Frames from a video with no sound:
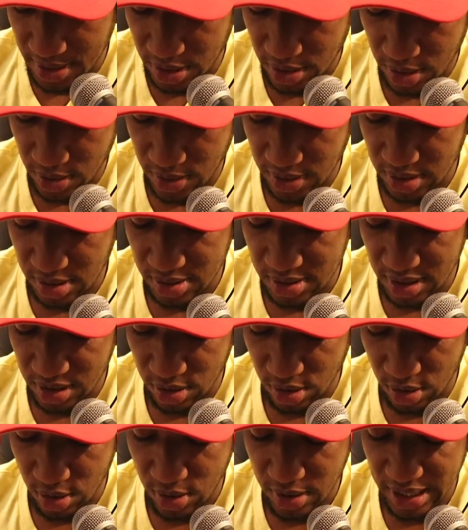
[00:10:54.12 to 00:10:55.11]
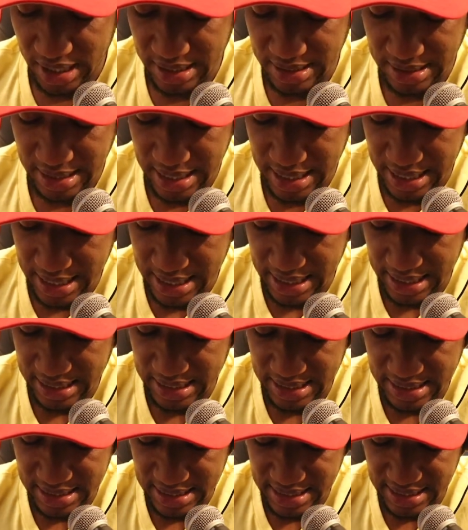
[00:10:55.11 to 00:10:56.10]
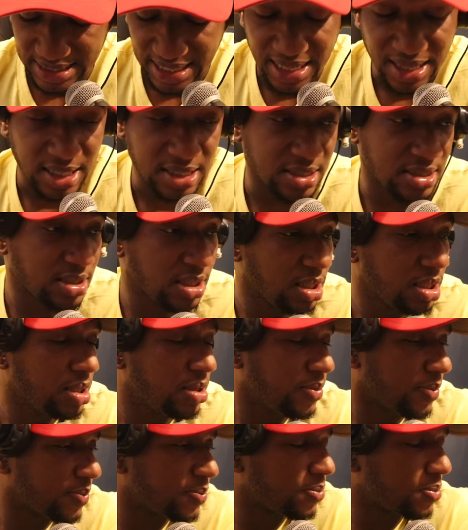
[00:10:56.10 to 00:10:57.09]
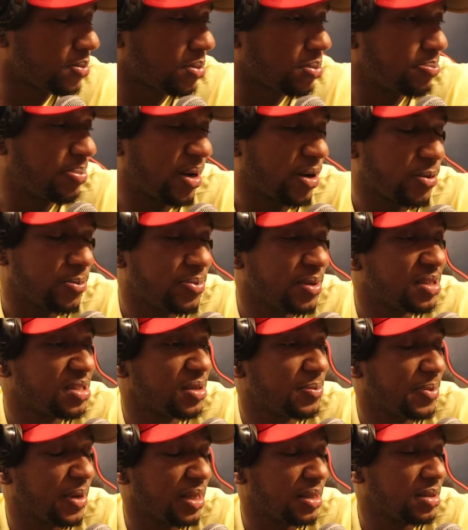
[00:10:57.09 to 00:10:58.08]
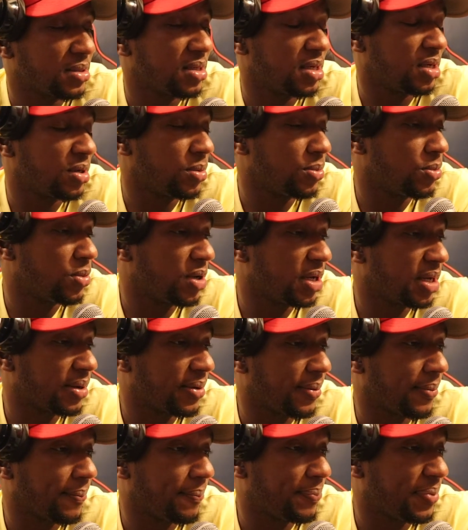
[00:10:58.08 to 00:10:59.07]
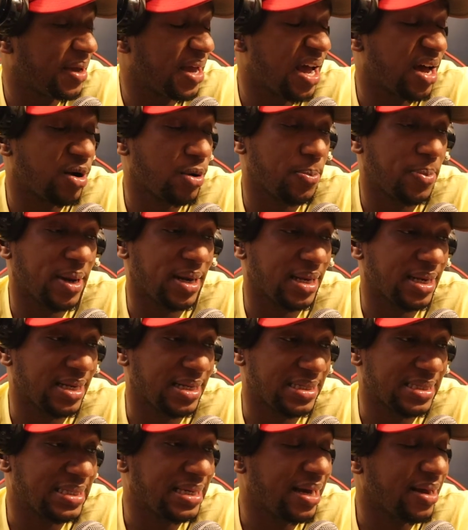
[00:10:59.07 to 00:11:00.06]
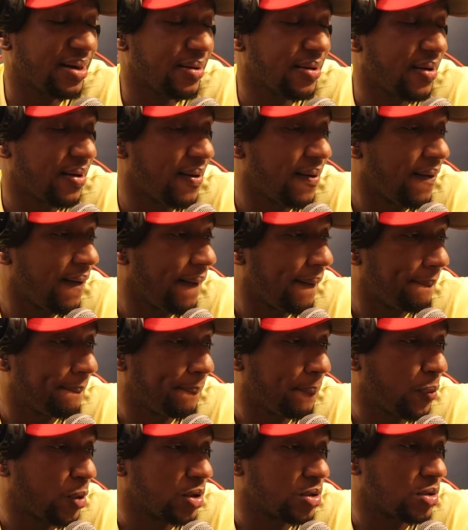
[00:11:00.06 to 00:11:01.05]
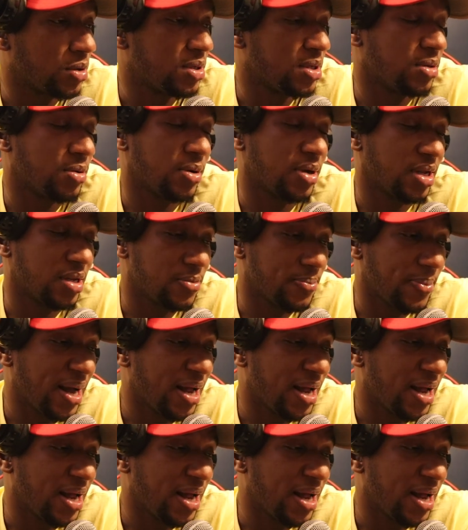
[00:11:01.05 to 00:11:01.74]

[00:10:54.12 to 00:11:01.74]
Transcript: hablando de 400 dólares y nada, sí, para un principiante sería un buen piano para iniciar. No estoy diciendo que es